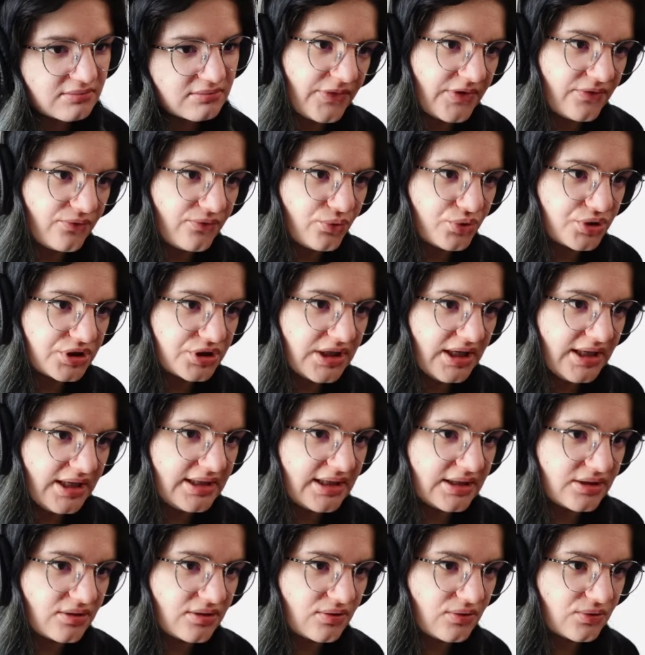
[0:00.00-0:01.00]
Włóż
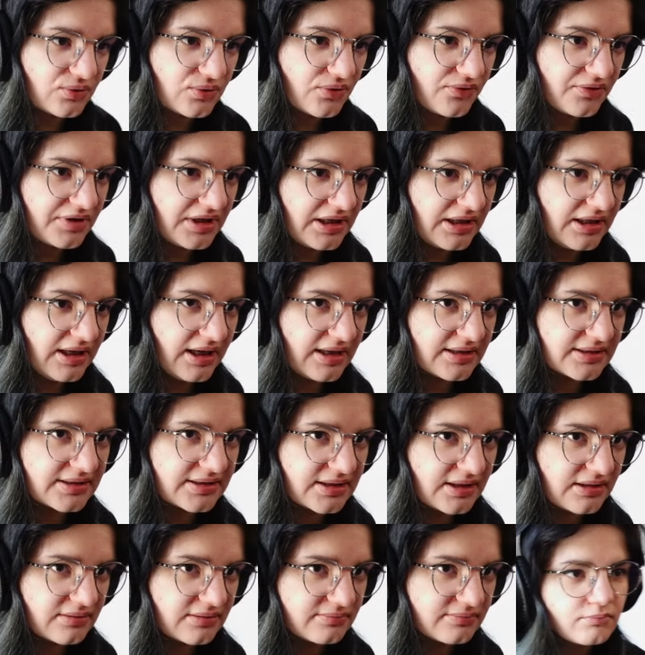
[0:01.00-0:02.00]
jajka do lodówki
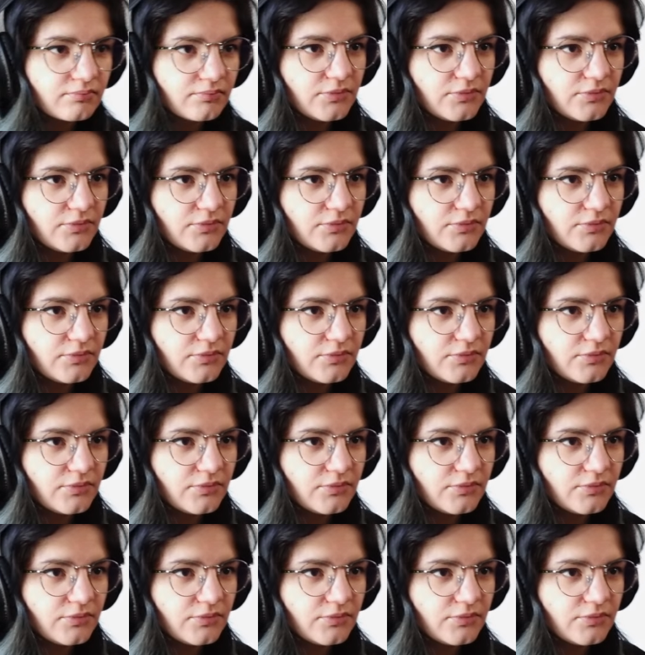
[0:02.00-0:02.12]
gasa.